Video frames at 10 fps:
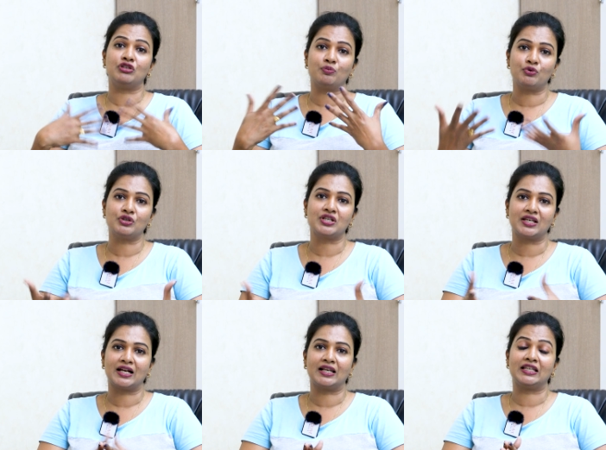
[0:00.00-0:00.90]
ఎప్పుడు
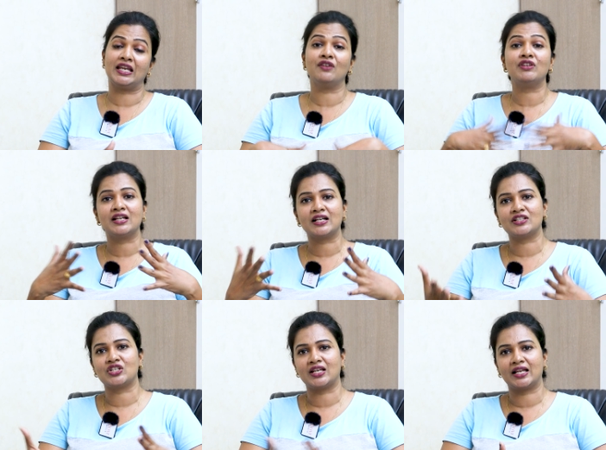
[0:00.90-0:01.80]
చేయాలి ఏ విధంగా
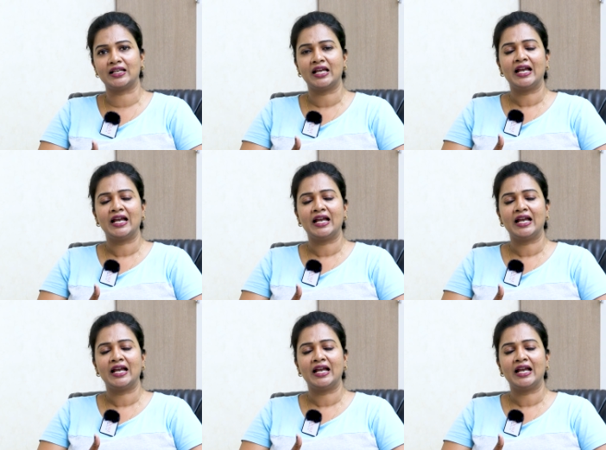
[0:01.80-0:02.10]
చేయాలి